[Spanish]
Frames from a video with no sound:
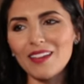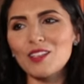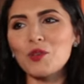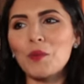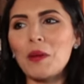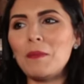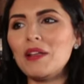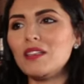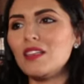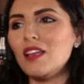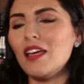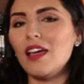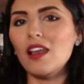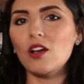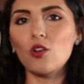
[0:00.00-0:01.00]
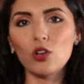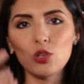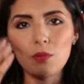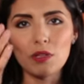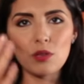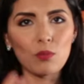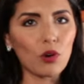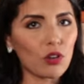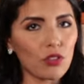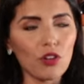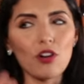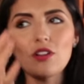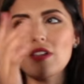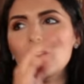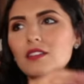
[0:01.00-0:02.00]
que es obviamente la de la Col de de
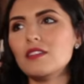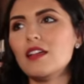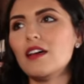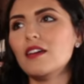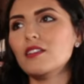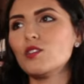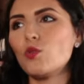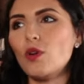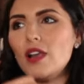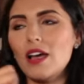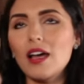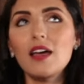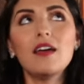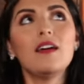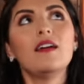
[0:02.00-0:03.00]
Bordeaux, que es la escuela